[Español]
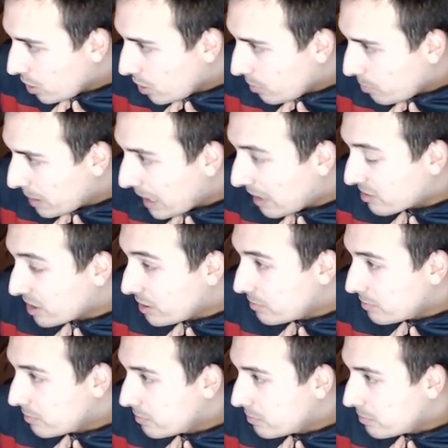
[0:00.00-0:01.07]
Penalti.
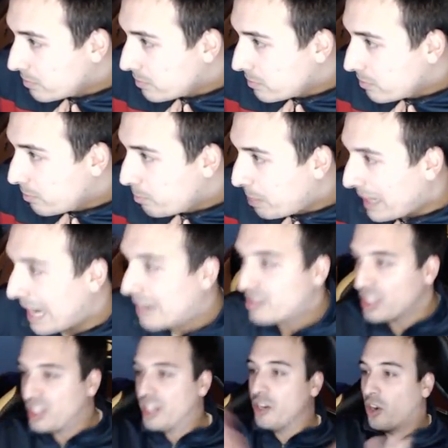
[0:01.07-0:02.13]
Penalti,
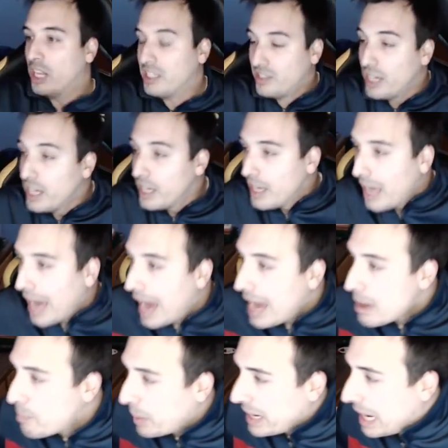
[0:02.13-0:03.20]
señores. Hay
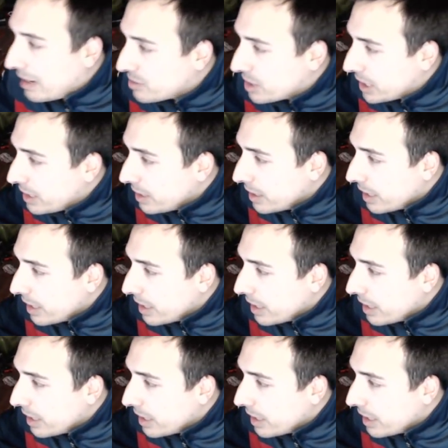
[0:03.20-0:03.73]
penalti.